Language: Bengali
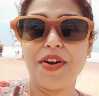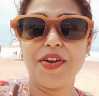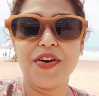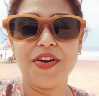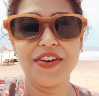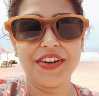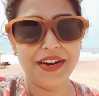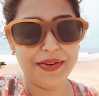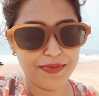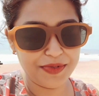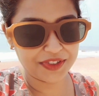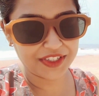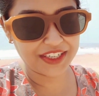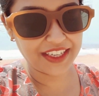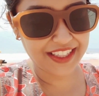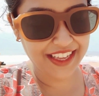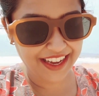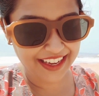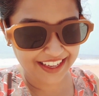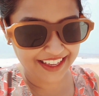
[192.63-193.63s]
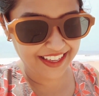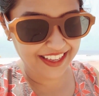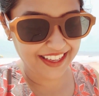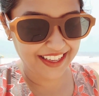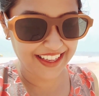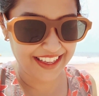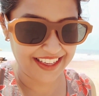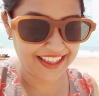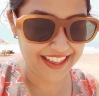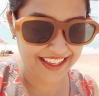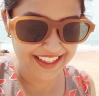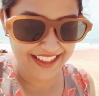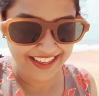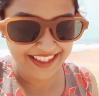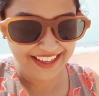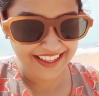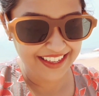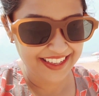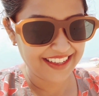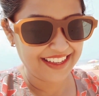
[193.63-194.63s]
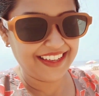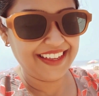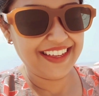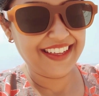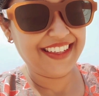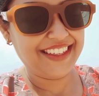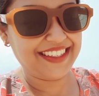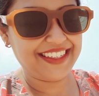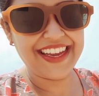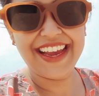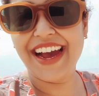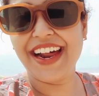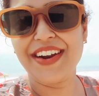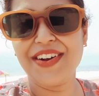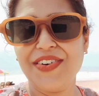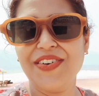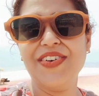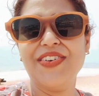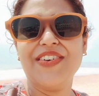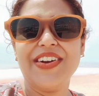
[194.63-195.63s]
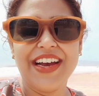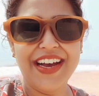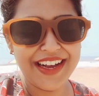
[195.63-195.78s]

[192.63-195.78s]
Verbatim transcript: ঘন্টা বসে থাকি সে আর হলো না